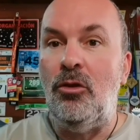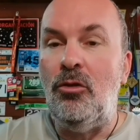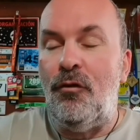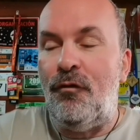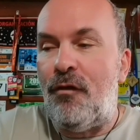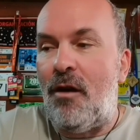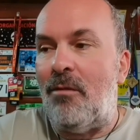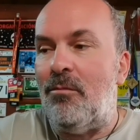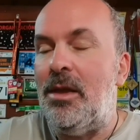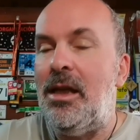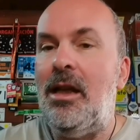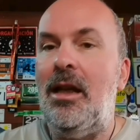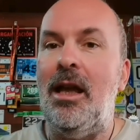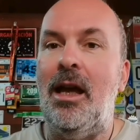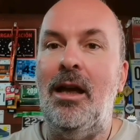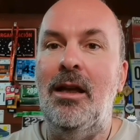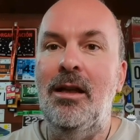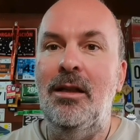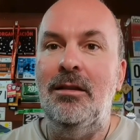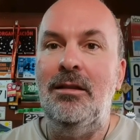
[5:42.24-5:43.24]
tu
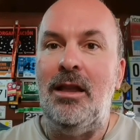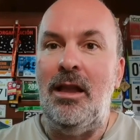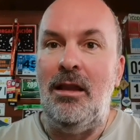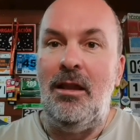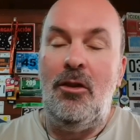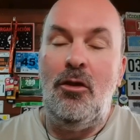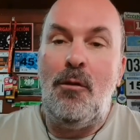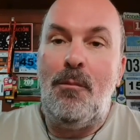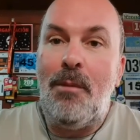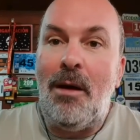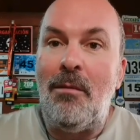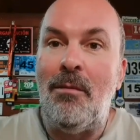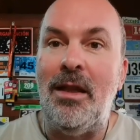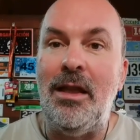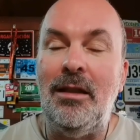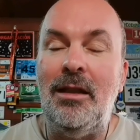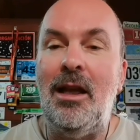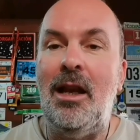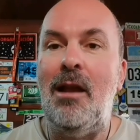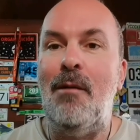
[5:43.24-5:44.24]
familia te dé dos
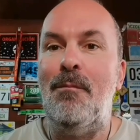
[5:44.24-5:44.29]
palmaditas a la